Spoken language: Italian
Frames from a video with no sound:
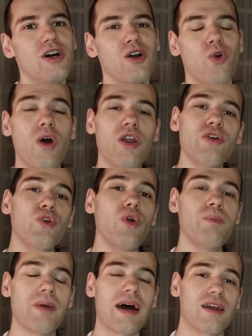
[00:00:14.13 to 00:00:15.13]
quello in cui
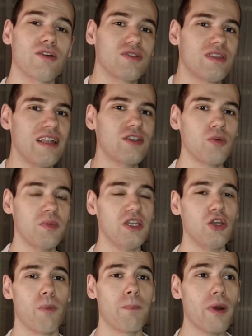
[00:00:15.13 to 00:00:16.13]
parlo del
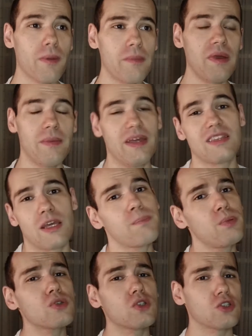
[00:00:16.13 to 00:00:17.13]
dominio probabilmente
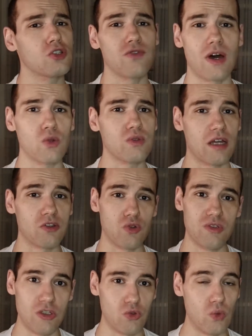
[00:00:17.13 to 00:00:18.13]
più sottovalutato
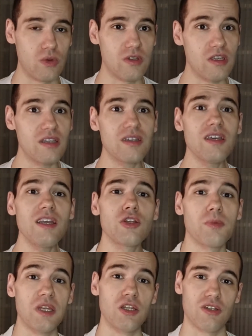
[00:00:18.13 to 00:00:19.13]
di tutti, il
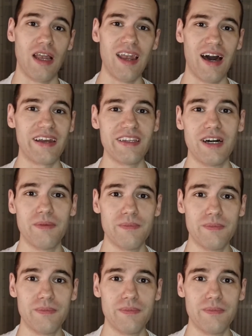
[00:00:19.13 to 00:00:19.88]
dominio dell'aria.